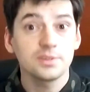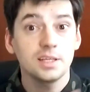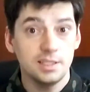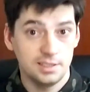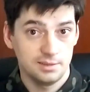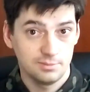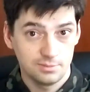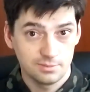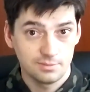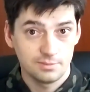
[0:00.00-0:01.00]
повторить,
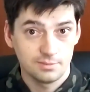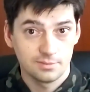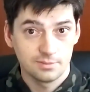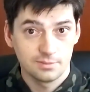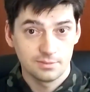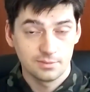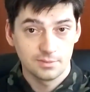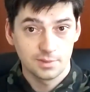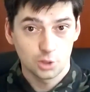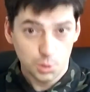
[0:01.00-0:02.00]

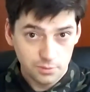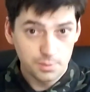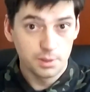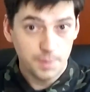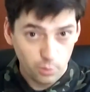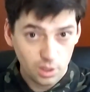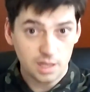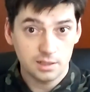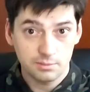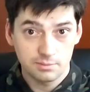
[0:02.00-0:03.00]
чтобы вы были
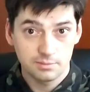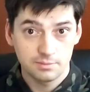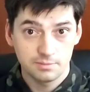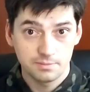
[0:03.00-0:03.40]
популярным.